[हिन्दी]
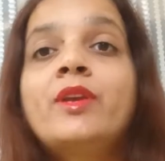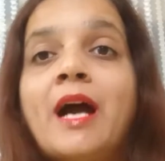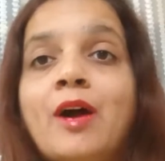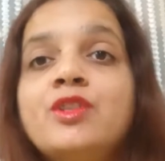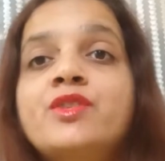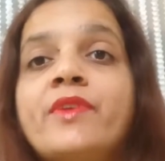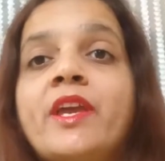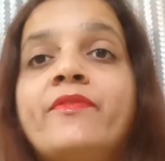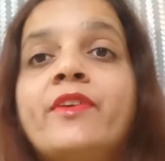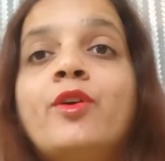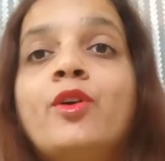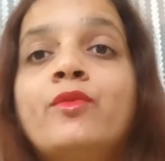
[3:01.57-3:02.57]
कोई हाउस
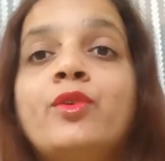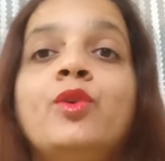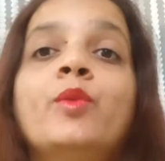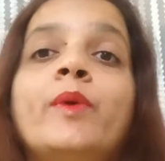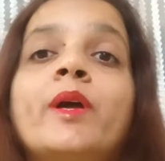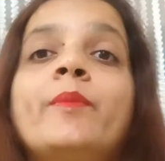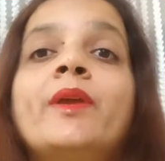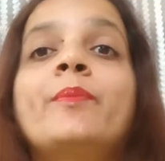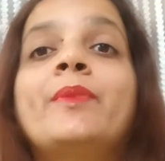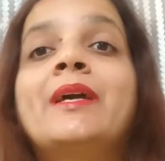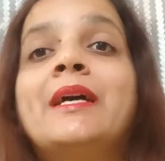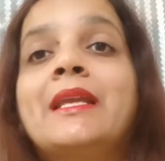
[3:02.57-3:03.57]
वाइफ है और वो दोपहर में
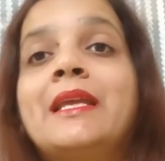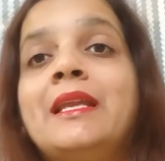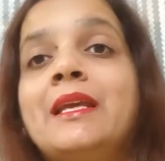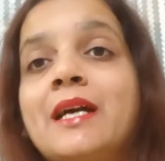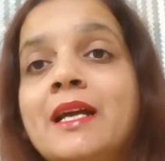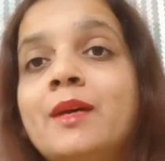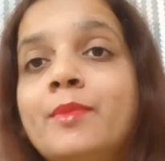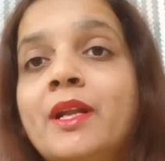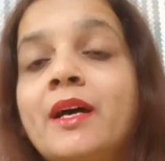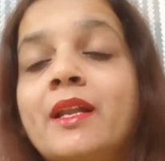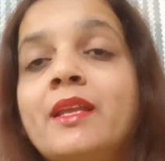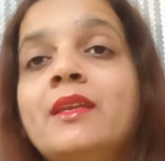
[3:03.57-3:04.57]
अपने घर के लिए खाना
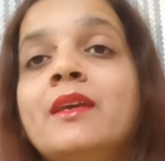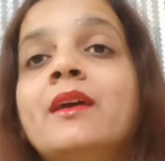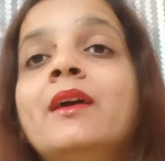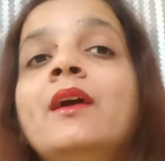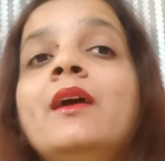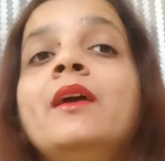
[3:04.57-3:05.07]
बना रही हैं